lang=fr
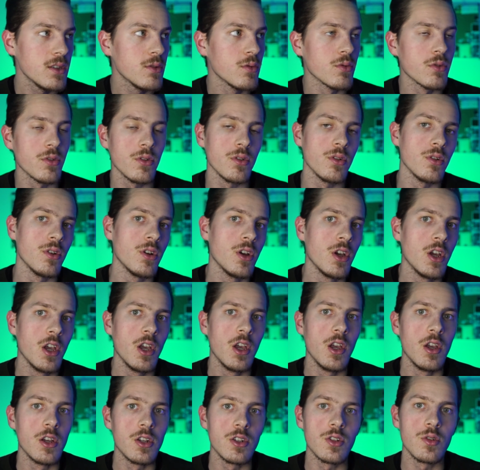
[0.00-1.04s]
Donc,
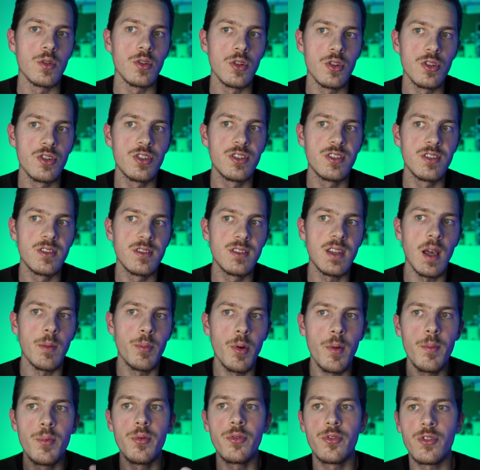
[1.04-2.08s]
euh, c'est un
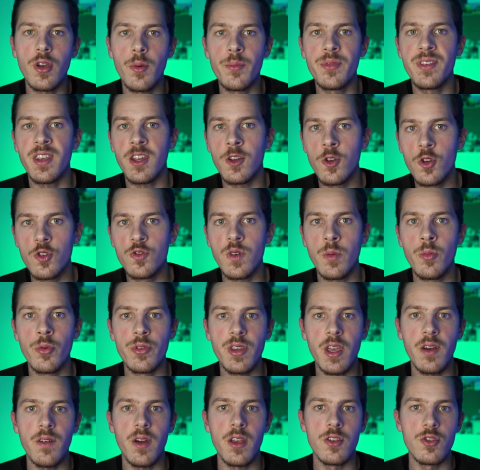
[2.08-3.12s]
peu plus comme ça que je vois mon
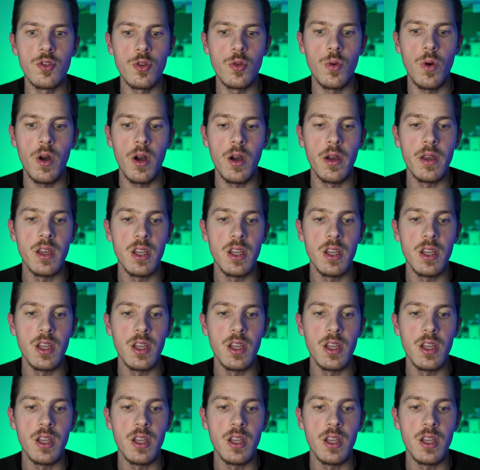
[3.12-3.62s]
travail, je crois.